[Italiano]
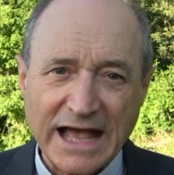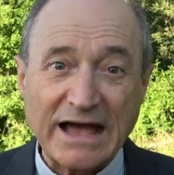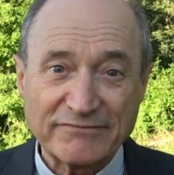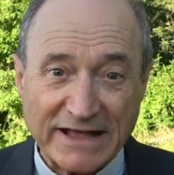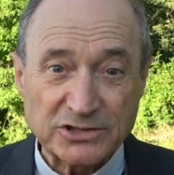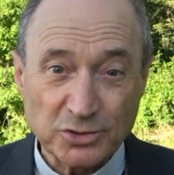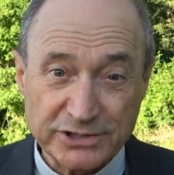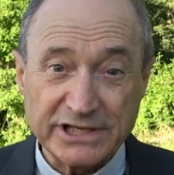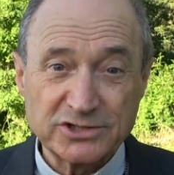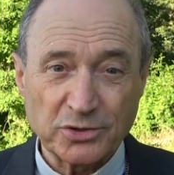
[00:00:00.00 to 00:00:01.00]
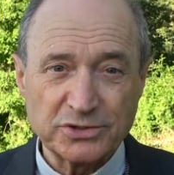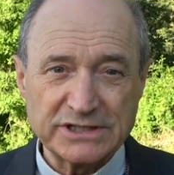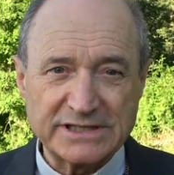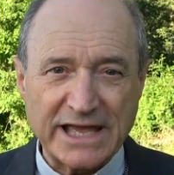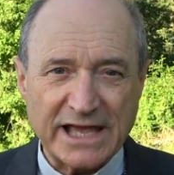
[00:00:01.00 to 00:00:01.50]
ha fatto dentro
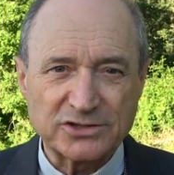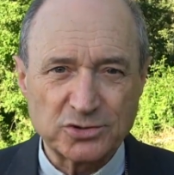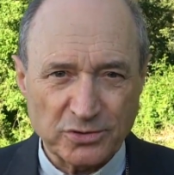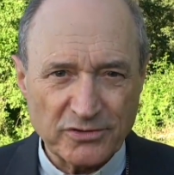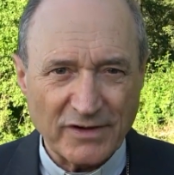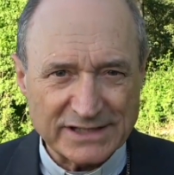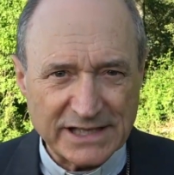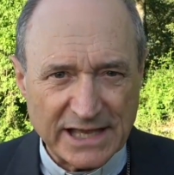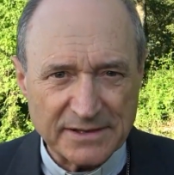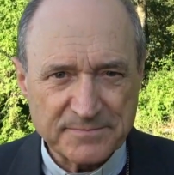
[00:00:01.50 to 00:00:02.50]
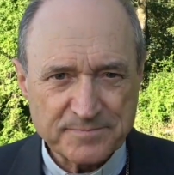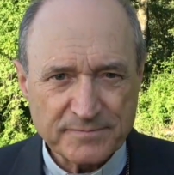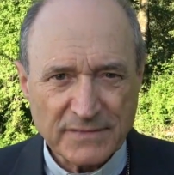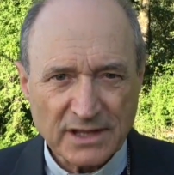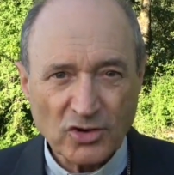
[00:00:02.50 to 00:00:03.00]
di te, attorno a te,
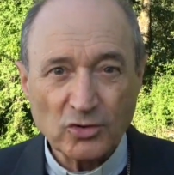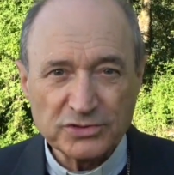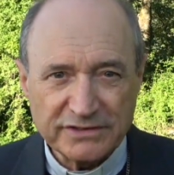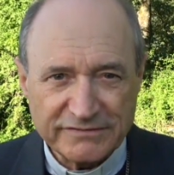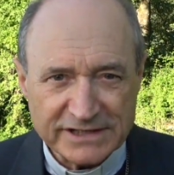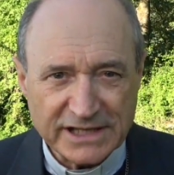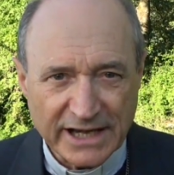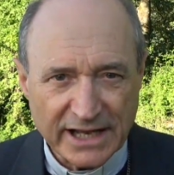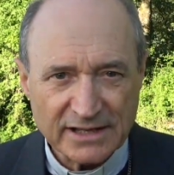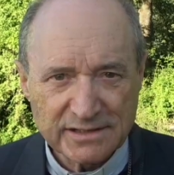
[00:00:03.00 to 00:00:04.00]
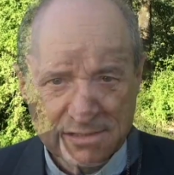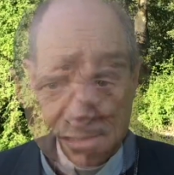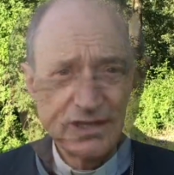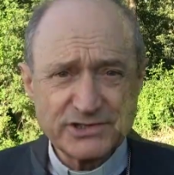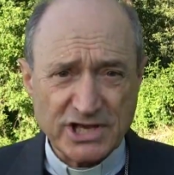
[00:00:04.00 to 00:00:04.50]
condividere.
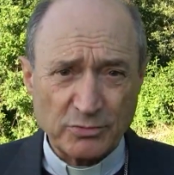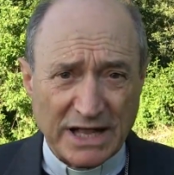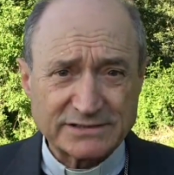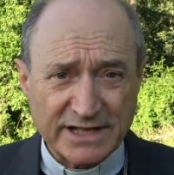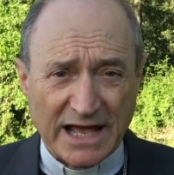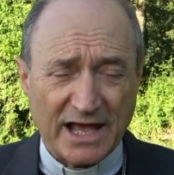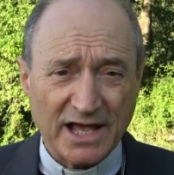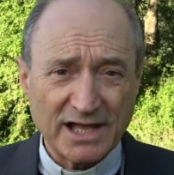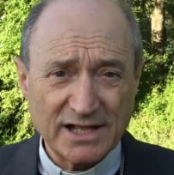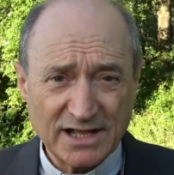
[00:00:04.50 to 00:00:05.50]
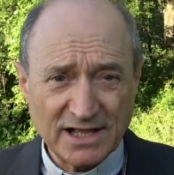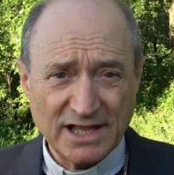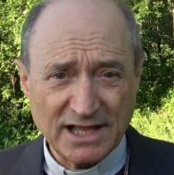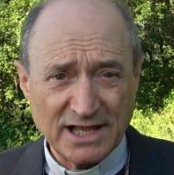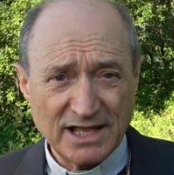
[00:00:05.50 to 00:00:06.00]
C'è un'altra
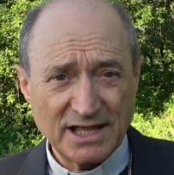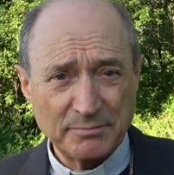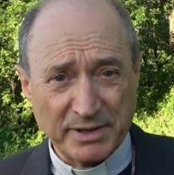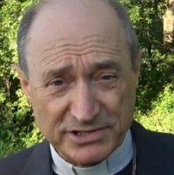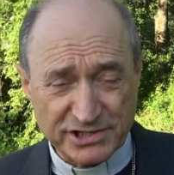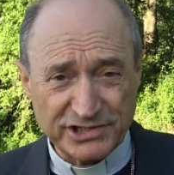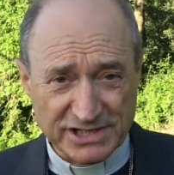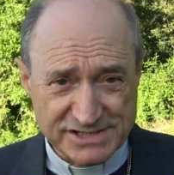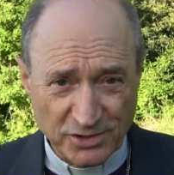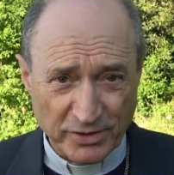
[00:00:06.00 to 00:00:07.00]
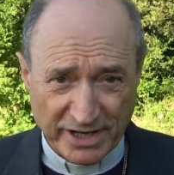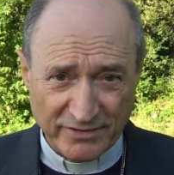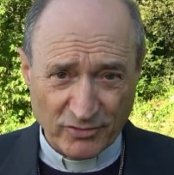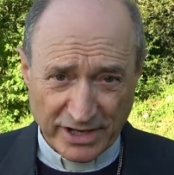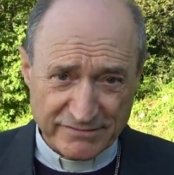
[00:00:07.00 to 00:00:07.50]
eh, precisazione che
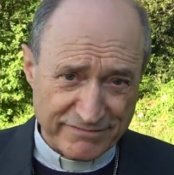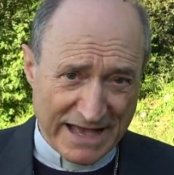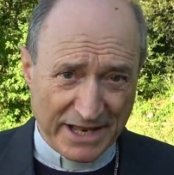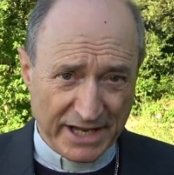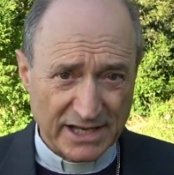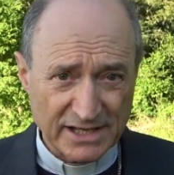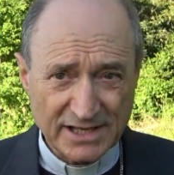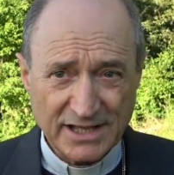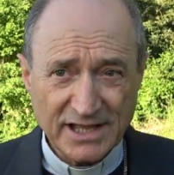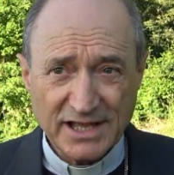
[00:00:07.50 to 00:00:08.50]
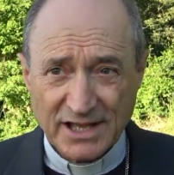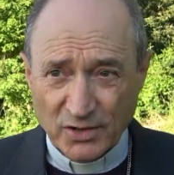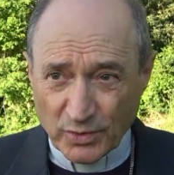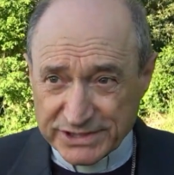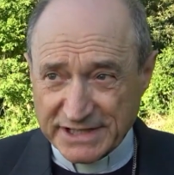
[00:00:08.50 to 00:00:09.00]
vorrei fare
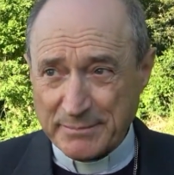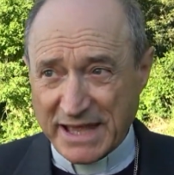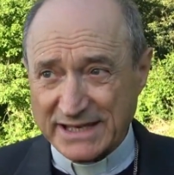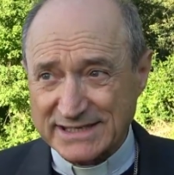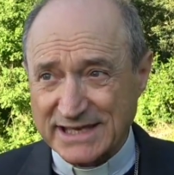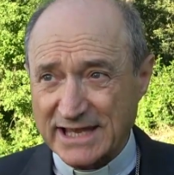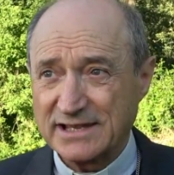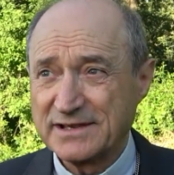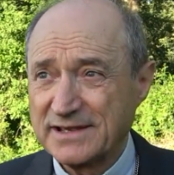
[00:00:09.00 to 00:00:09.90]
questa messe,